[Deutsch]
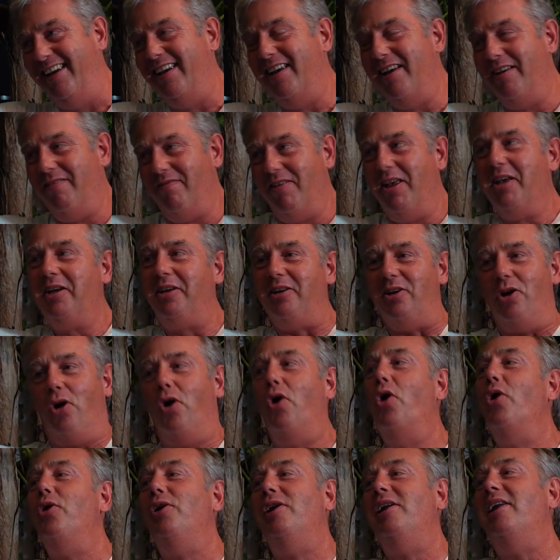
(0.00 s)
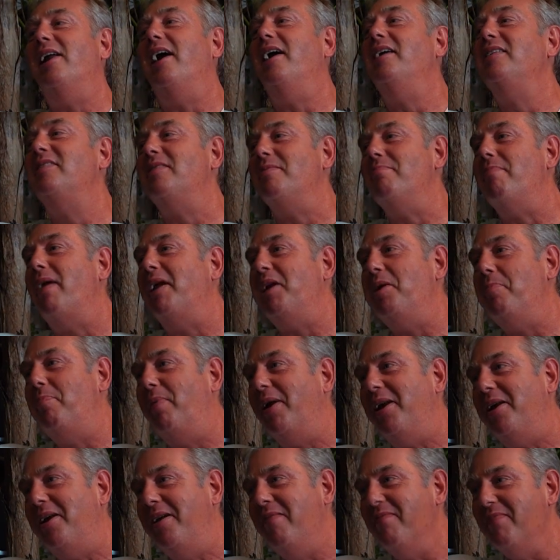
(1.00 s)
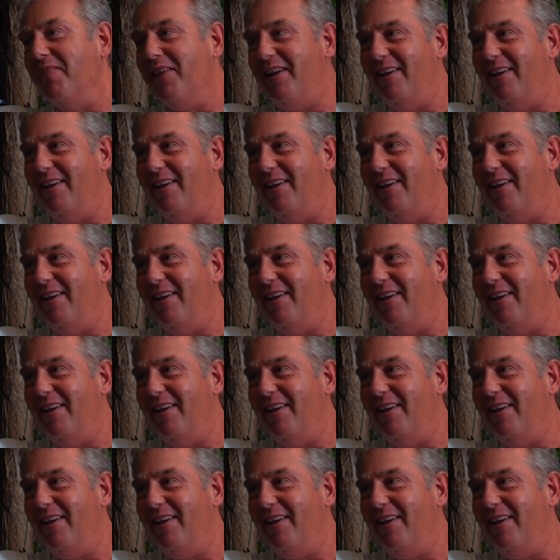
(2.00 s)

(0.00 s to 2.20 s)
doch. Genau, heul leise, Money Penny.